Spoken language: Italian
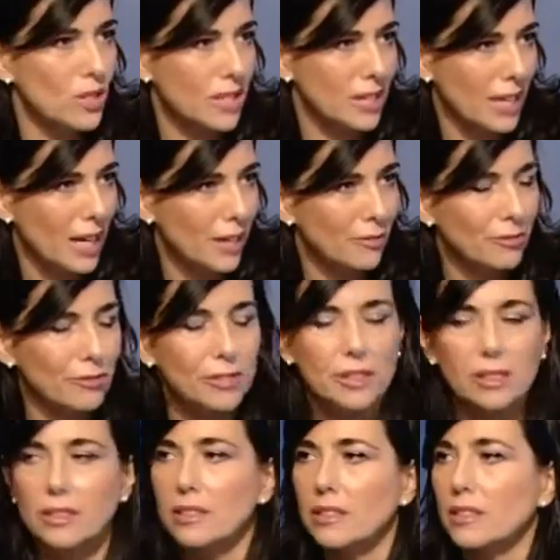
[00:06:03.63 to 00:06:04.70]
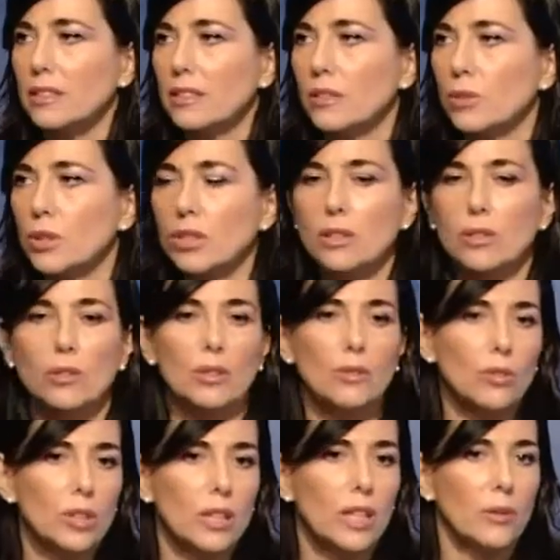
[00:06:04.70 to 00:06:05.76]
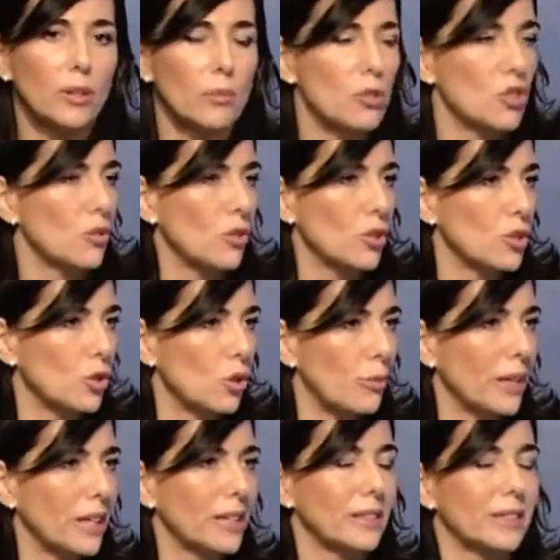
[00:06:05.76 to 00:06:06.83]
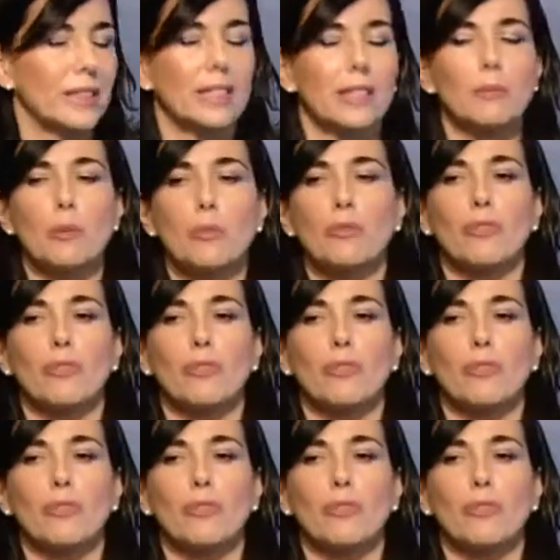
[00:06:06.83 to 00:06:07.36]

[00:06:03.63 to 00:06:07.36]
in staff. Eh, questo devo dire è una piacevole scoperta che abbiamo